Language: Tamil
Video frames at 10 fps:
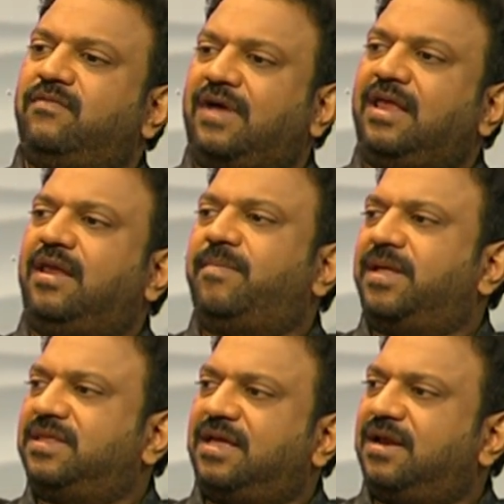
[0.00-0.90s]
வாயில்
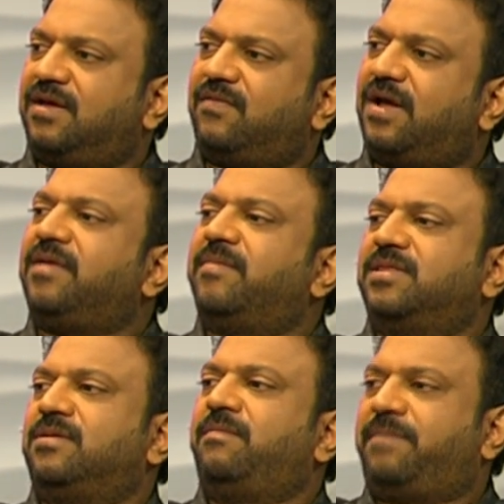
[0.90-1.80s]
பார்த்தீங்கன்னா வாய்
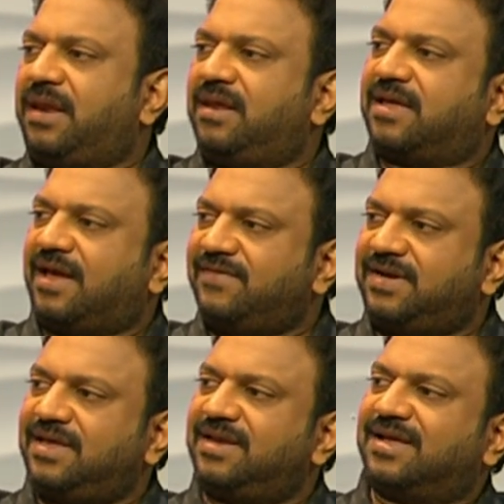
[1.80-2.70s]
மட்டும் பல்லு
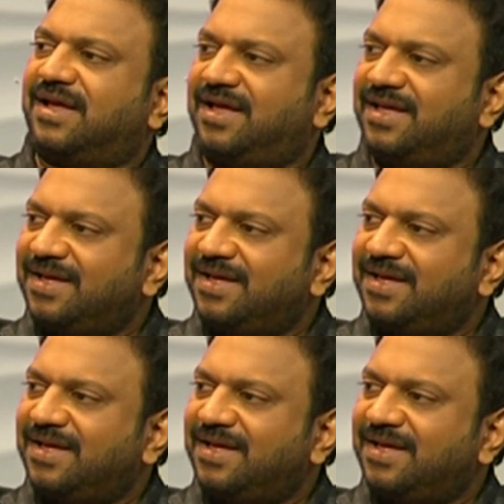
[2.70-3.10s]
கேவிட்டி இருக்கா